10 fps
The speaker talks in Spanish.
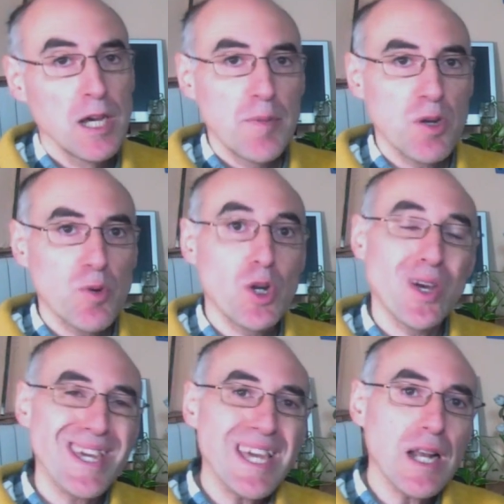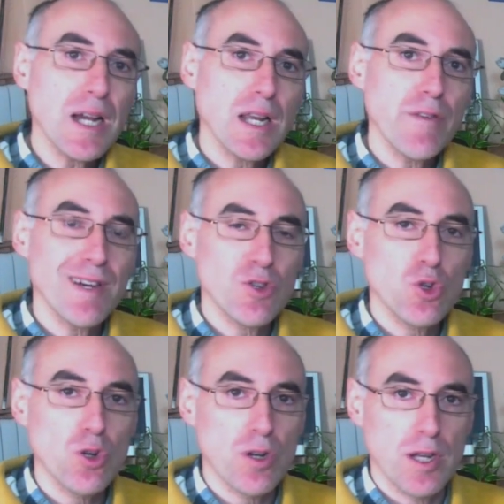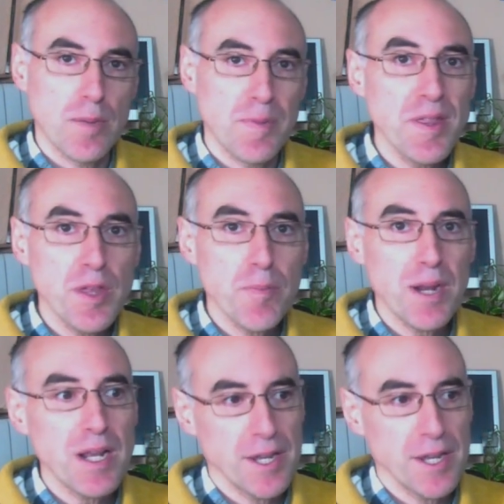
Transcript: pero bueno, y el calefactor principal